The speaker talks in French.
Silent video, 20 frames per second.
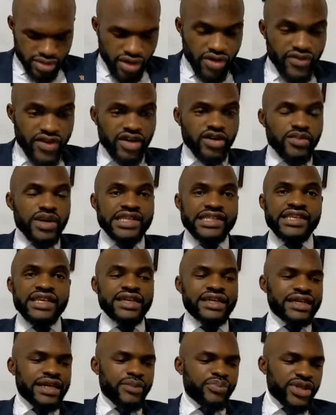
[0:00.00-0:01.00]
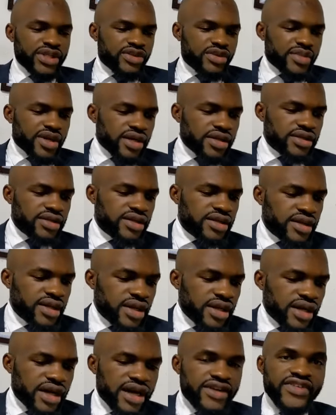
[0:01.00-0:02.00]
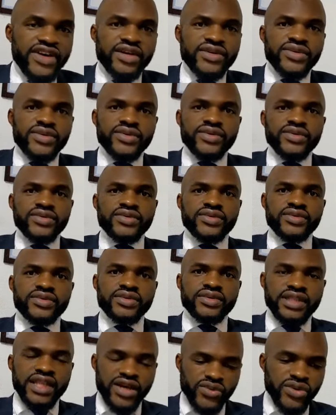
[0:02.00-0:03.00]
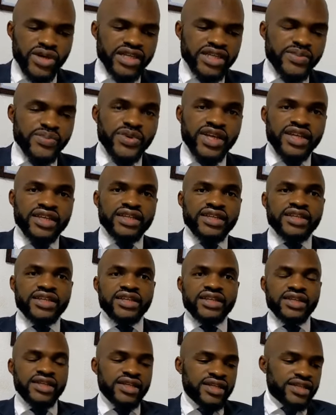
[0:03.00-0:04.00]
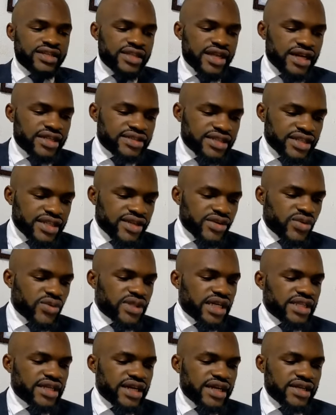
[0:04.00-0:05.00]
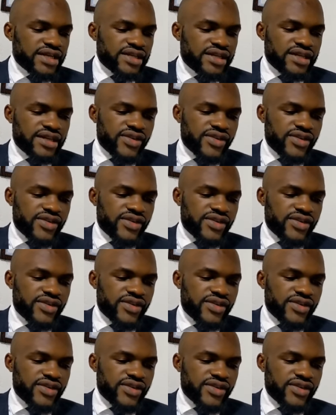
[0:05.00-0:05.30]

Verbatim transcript: On va commencer rapidement avec euh, les coéquipiers d'André Onana.